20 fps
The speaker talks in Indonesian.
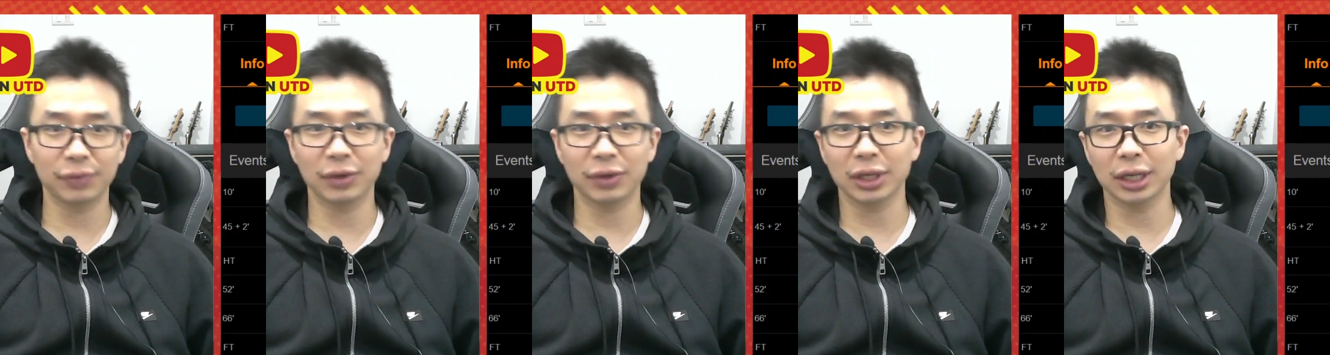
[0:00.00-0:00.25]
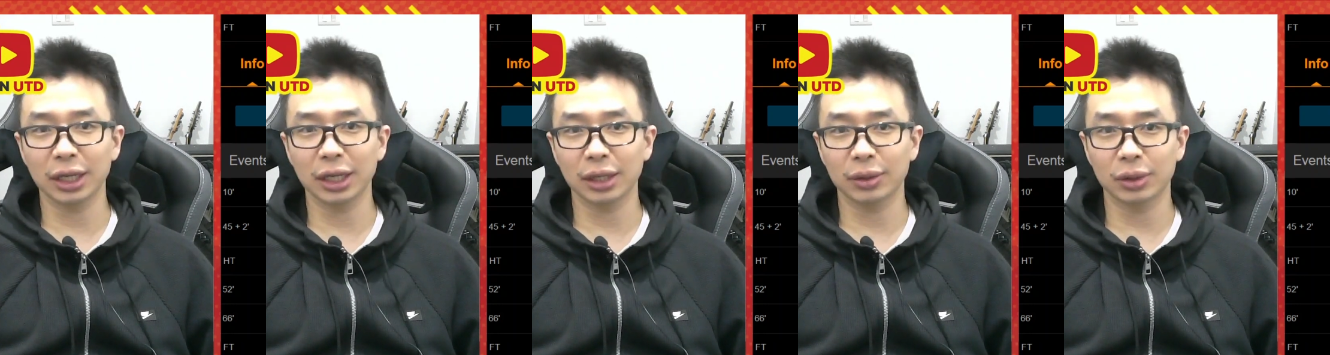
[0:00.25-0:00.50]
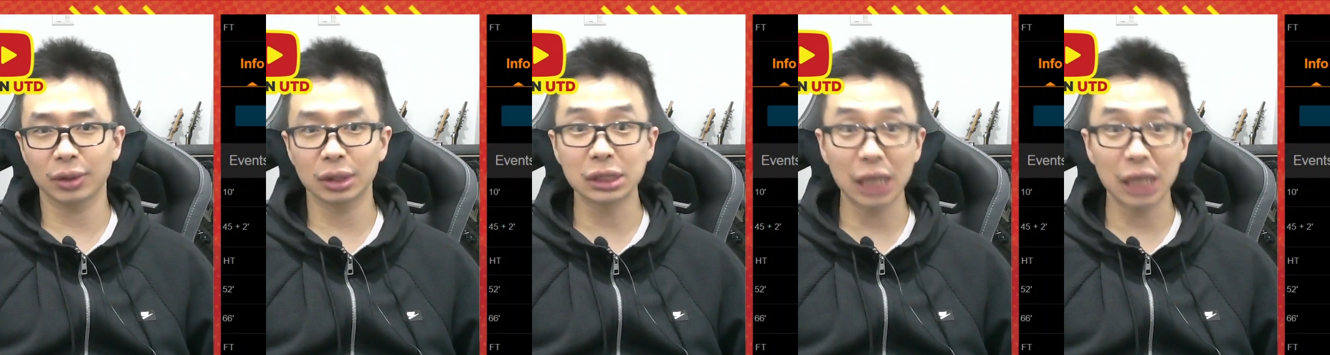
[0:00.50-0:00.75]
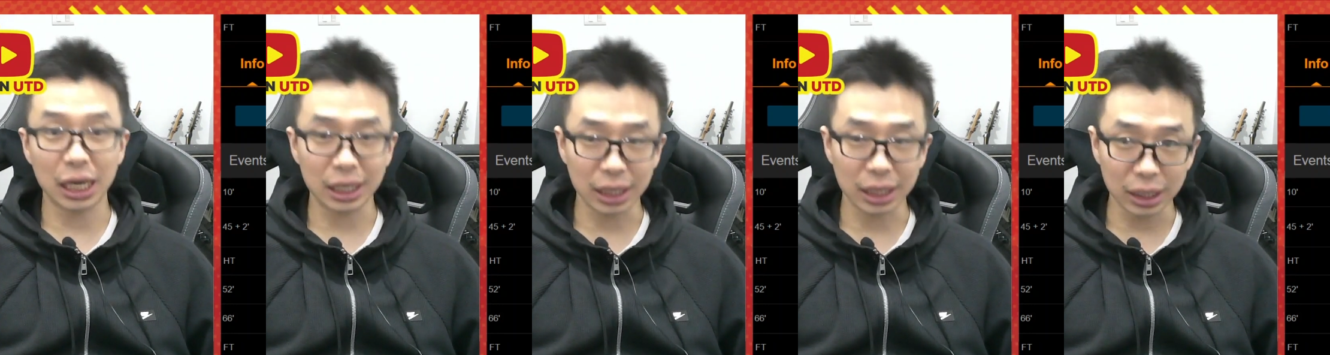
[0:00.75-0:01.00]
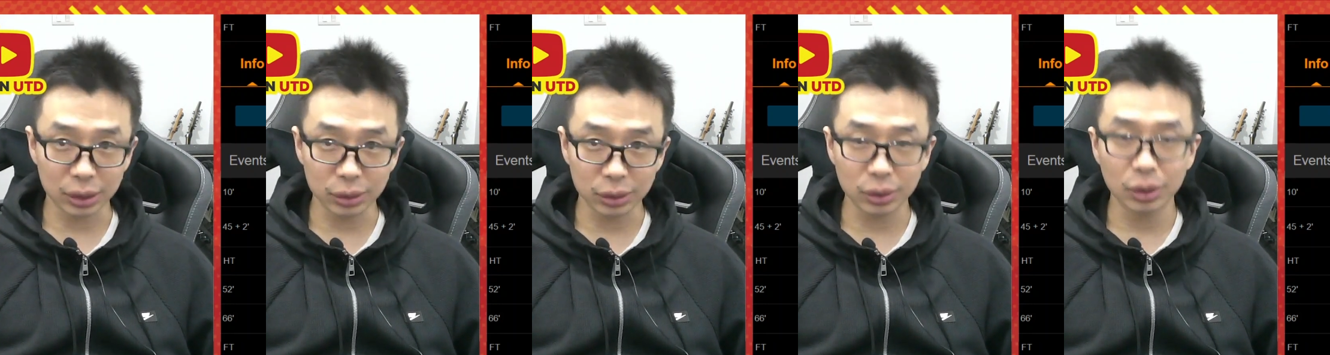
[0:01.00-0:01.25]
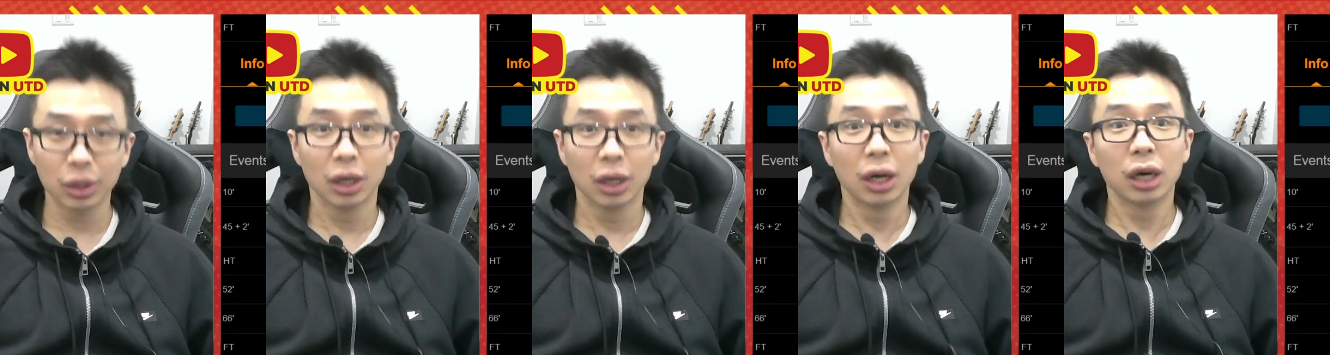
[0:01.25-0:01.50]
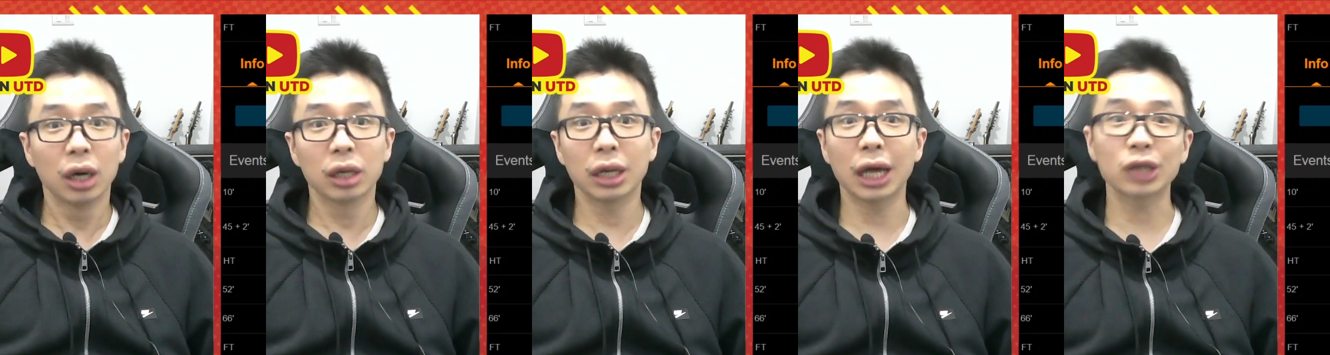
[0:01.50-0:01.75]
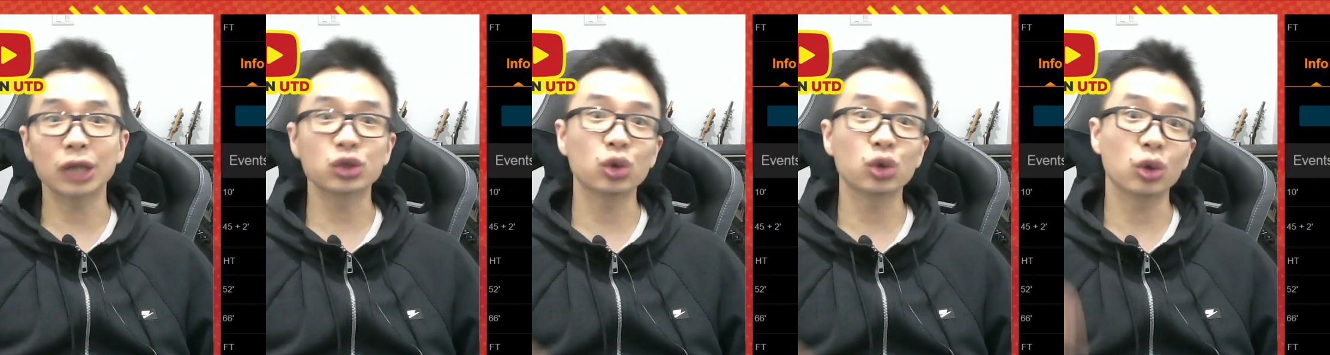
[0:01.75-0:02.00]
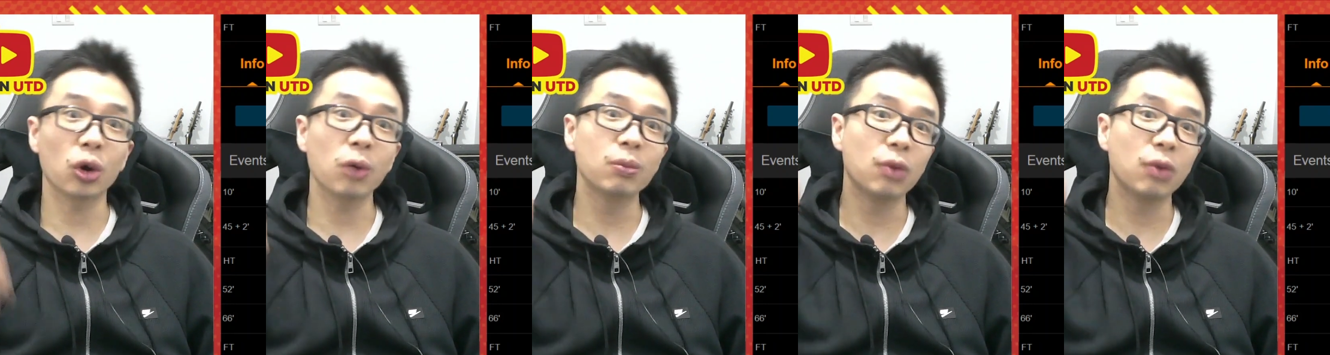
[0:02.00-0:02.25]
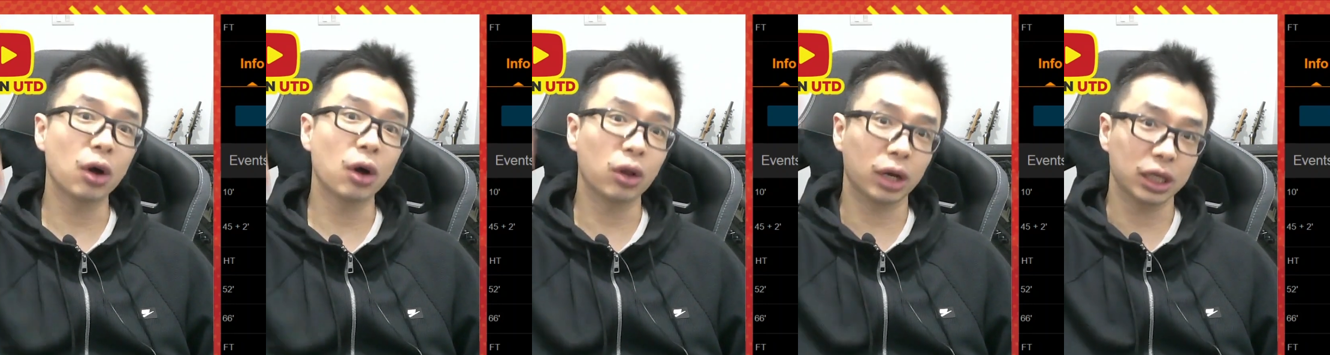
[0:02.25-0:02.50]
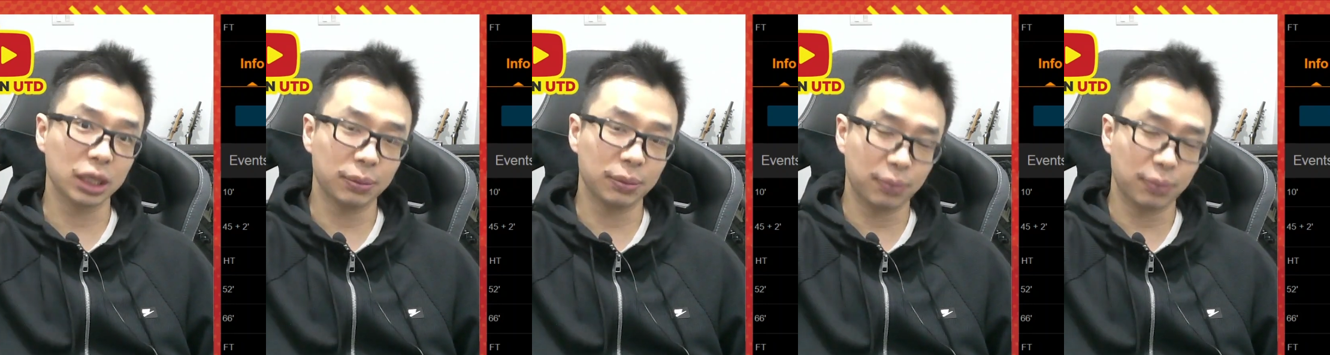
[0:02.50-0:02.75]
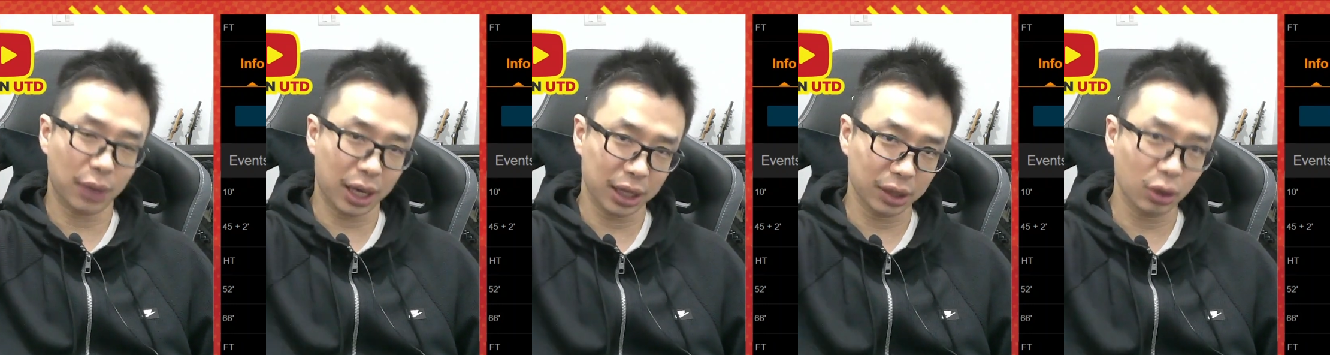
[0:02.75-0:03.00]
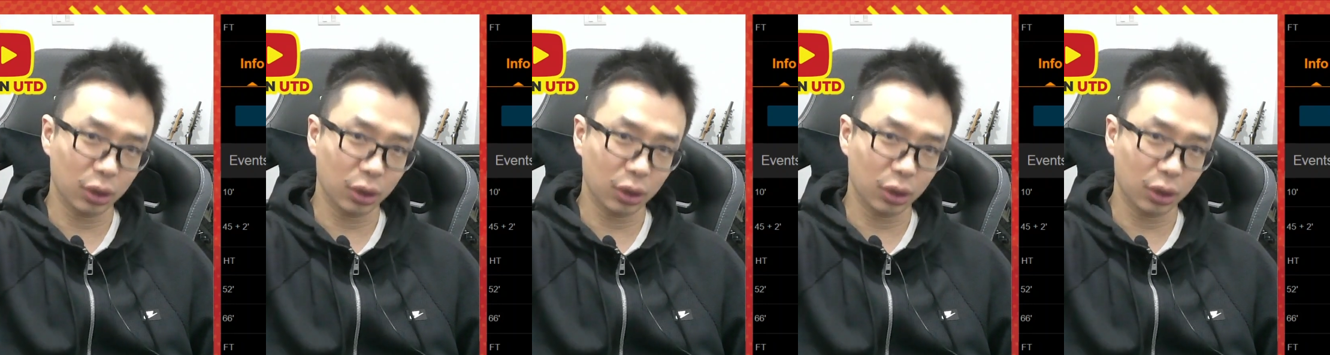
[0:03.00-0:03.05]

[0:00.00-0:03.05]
free kick Hungaria itu langsung long ball ke depan.